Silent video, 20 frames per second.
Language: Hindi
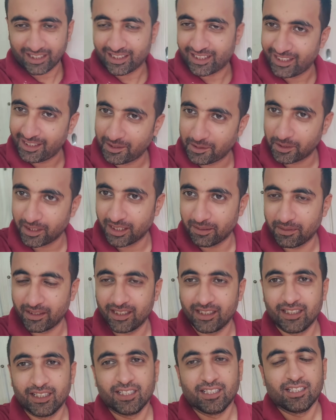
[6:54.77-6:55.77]
कर ठीक हो गया
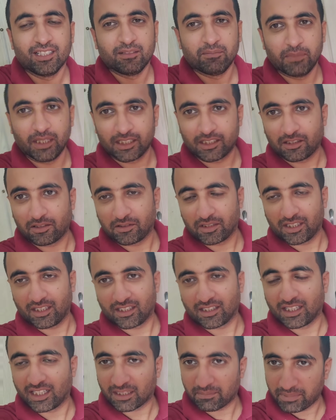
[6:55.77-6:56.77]
भाई बेहतर हो
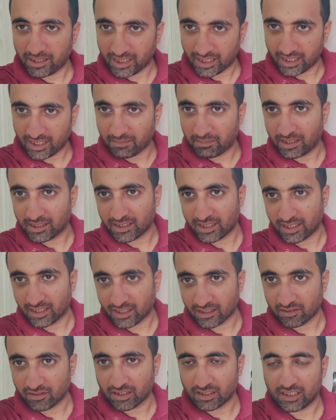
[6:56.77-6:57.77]
गया घर पे रहना बेहतर
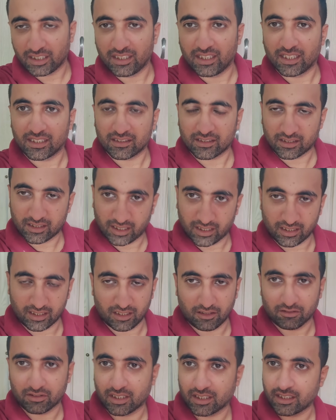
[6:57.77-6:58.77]
रहा क्योंकि सीढ़ियाँ
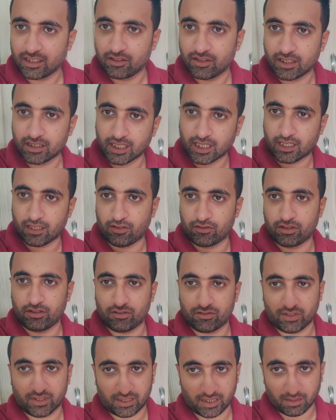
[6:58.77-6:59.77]
चढ़ के उतर के जो है ना थकान
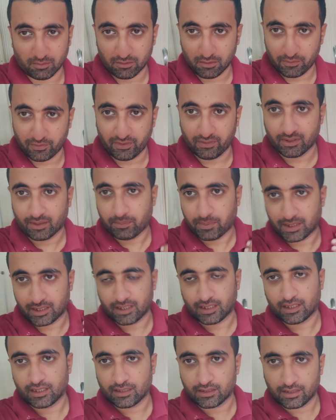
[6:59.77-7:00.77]
होती है उस वजह से आपको फीवर
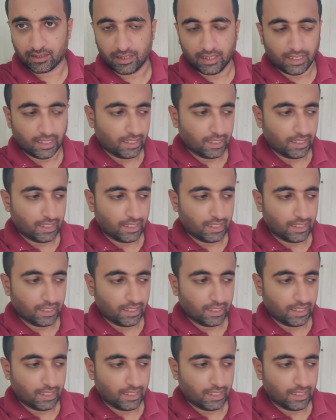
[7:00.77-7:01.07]
पड़ चढ़ जाता